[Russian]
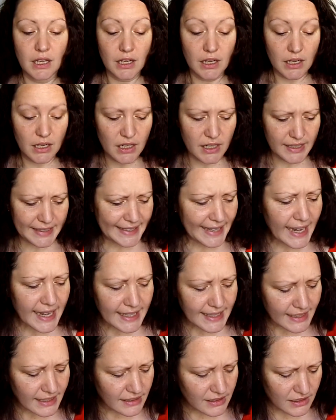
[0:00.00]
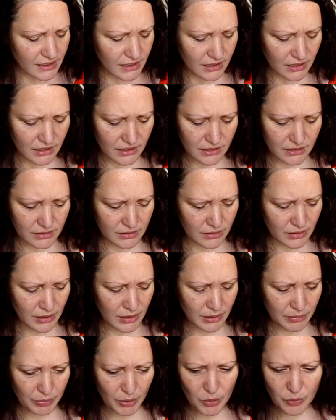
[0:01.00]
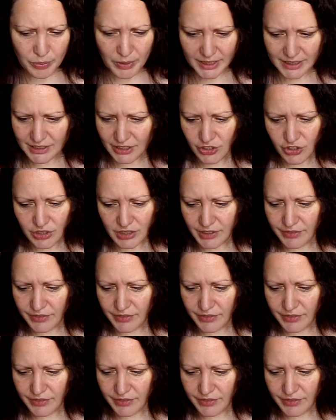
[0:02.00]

А, я их, э, по-моему, практически